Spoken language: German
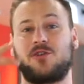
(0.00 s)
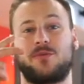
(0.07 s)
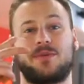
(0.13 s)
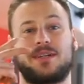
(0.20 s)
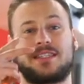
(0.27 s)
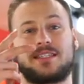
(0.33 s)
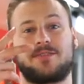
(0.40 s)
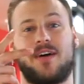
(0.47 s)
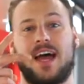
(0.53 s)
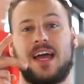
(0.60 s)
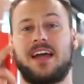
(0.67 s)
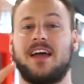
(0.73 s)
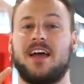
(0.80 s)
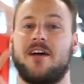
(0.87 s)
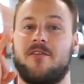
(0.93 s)
Nummer 2.
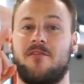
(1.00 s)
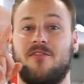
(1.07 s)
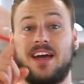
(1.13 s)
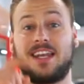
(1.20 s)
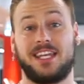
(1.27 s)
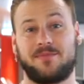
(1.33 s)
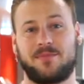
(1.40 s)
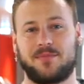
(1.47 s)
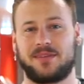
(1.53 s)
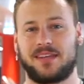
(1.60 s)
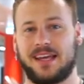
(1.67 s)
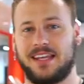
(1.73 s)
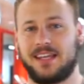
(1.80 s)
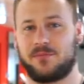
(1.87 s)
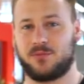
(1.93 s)
Wenn ihr beim
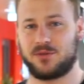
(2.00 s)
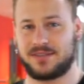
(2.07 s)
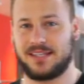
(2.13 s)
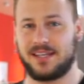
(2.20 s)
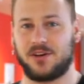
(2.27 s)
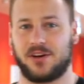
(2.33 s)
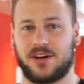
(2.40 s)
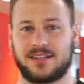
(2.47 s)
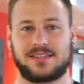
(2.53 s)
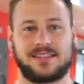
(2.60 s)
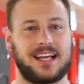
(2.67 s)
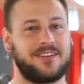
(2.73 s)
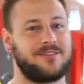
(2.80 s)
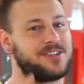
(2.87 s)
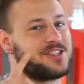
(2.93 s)
Training Musik hört,
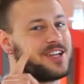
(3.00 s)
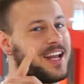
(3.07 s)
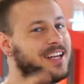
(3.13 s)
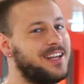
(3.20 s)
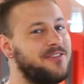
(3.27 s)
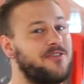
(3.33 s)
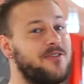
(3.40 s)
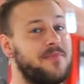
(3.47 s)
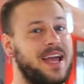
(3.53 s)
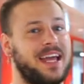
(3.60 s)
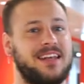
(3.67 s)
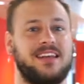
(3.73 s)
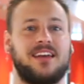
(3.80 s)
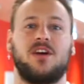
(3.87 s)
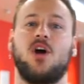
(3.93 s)
dann wahrscheinlich vom
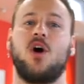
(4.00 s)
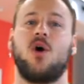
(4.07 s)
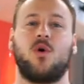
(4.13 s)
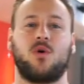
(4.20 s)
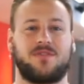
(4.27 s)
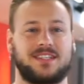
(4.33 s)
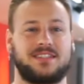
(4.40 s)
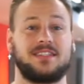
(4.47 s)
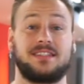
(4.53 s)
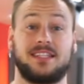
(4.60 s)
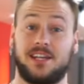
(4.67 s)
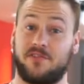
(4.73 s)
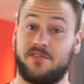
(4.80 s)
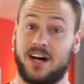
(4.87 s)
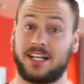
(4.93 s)
Handy. Und was ist die
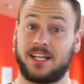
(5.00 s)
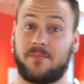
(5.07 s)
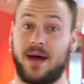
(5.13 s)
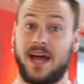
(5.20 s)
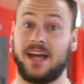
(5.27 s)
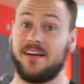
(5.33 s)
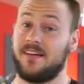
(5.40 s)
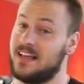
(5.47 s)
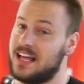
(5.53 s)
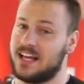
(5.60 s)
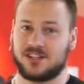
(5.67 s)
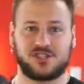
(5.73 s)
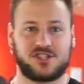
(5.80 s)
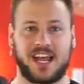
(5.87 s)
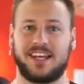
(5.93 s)
Gefahr dabei?
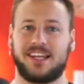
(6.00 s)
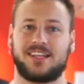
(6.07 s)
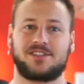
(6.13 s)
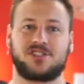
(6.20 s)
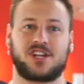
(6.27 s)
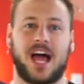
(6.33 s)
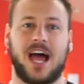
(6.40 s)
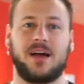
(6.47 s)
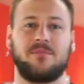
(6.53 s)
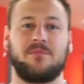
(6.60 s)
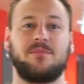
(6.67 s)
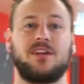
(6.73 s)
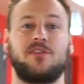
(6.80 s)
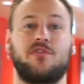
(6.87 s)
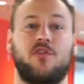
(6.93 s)
Ständiges Schreiben
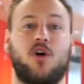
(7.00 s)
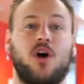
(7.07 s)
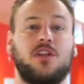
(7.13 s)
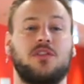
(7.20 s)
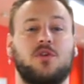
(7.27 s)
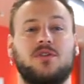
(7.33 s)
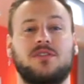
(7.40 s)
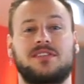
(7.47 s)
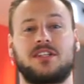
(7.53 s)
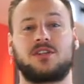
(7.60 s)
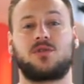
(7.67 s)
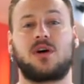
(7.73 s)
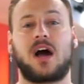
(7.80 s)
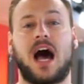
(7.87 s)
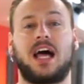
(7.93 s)
mit Freunden oder sich
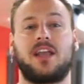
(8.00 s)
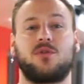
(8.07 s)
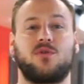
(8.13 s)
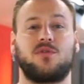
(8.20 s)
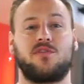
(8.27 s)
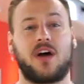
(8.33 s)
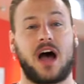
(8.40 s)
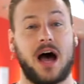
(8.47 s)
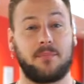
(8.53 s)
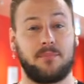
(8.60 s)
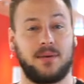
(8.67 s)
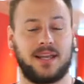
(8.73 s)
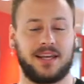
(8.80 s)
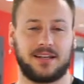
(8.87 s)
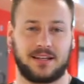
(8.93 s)
durch Anrufe
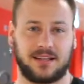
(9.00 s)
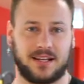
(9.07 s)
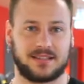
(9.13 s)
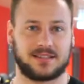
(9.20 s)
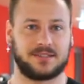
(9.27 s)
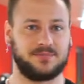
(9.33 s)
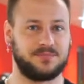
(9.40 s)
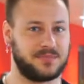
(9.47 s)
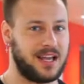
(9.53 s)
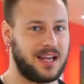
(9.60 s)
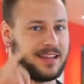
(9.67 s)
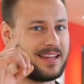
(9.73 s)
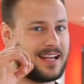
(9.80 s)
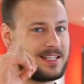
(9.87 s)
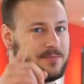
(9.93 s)
ablenken lassen.
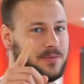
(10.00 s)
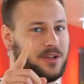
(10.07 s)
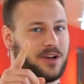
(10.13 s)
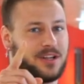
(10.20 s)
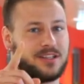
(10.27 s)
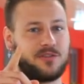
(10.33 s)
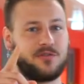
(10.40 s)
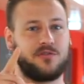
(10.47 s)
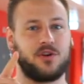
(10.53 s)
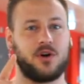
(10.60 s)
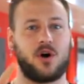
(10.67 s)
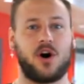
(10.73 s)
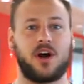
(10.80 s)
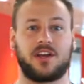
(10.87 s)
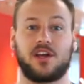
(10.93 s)
Das bedeutet für
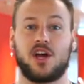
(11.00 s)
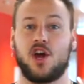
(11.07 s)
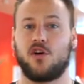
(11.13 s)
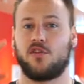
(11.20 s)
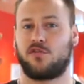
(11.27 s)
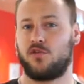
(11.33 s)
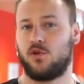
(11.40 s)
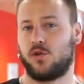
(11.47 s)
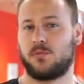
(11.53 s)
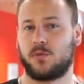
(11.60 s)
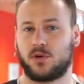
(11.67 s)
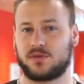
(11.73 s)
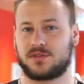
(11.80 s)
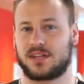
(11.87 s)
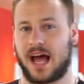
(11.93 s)
euch
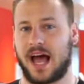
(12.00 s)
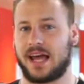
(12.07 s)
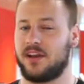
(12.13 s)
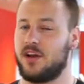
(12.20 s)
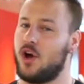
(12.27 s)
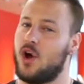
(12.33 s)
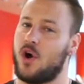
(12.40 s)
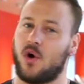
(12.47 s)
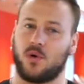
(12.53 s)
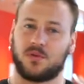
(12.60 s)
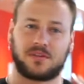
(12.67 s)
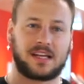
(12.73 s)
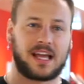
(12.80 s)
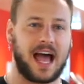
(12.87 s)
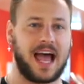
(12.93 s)
Flugmodus rein
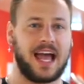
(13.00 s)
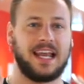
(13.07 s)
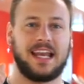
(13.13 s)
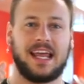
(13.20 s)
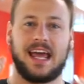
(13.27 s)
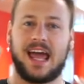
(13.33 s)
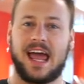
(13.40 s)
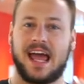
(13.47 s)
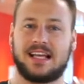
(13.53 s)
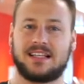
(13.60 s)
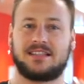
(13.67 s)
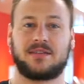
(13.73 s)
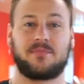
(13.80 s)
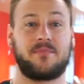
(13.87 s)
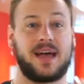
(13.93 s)
und keine
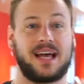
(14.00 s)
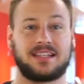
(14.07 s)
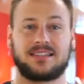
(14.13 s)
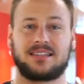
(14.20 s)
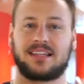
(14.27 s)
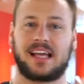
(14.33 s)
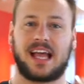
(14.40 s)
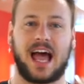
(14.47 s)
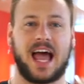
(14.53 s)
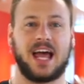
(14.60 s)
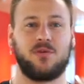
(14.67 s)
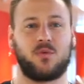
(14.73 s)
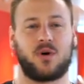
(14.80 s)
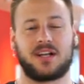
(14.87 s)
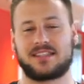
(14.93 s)
SMS,
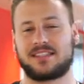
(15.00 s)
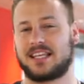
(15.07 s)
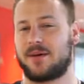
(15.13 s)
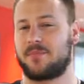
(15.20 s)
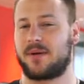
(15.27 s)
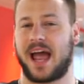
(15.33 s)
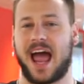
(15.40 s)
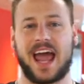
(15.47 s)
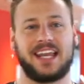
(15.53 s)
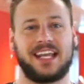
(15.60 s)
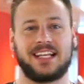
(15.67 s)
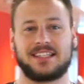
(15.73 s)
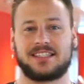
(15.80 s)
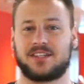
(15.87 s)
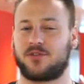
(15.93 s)
kein WhatsApp, kein
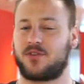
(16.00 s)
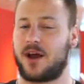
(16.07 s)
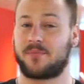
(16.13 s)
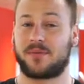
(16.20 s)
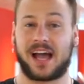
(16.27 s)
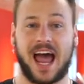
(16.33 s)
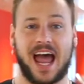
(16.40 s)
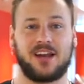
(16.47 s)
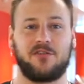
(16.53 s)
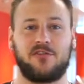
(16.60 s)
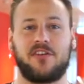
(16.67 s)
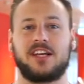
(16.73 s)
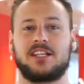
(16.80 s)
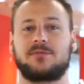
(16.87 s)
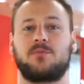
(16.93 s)
Instagram, kein
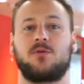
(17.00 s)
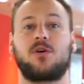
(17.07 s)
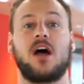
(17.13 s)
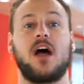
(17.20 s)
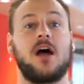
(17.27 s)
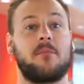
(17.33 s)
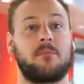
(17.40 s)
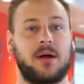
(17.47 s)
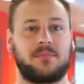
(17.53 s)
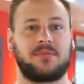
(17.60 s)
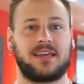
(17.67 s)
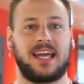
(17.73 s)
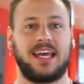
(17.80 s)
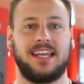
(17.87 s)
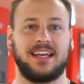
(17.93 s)
Facebook beim
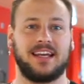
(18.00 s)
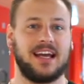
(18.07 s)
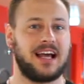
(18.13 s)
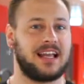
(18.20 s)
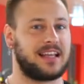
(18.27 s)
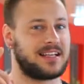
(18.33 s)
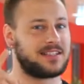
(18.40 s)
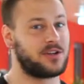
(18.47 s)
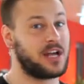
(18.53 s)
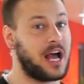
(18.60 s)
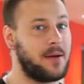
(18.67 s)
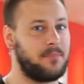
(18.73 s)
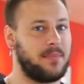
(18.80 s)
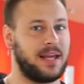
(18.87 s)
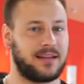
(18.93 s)
Training, das euch
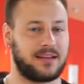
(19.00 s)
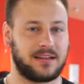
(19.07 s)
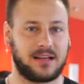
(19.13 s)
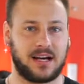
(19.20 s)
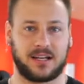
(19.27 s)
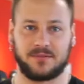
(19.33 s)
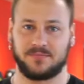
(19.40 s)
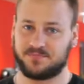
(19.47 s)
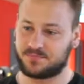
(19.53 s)
ablenken kann.